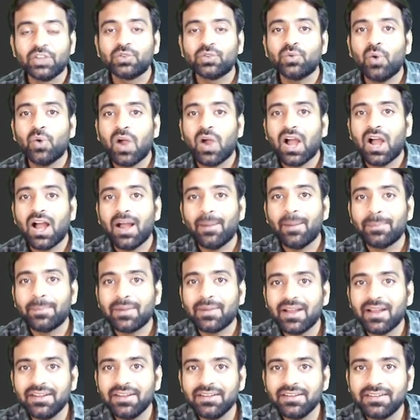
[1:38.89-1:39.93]
तो
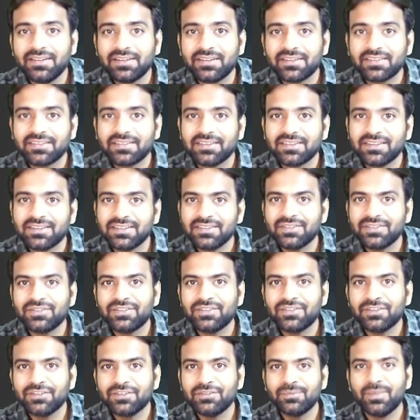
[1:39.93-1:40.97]
आपका इंटरेस्ट किस
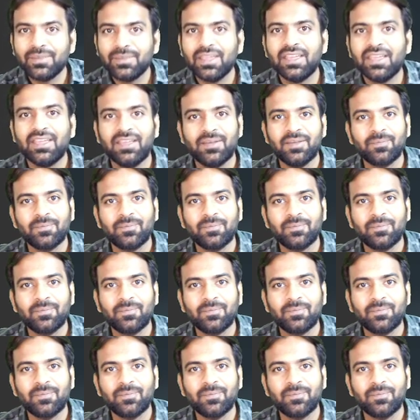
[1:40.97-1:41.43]
चीज़ में है